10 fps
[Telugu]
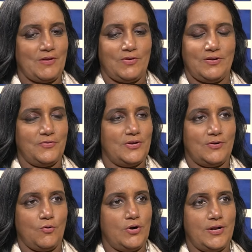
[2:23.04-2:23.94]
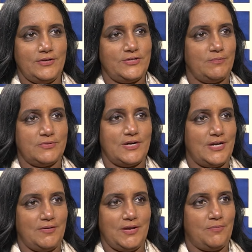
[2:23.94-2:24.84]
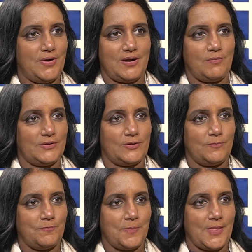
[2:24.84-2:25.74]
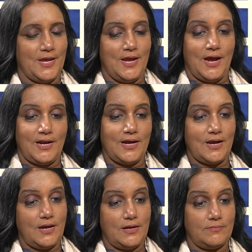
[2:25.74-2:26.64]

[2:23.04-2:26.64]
వన్ ఆఫ్ యువర్ గోల్డెన్ జెమ్స్ అండి ఈ పాట మాత్రం అలాగా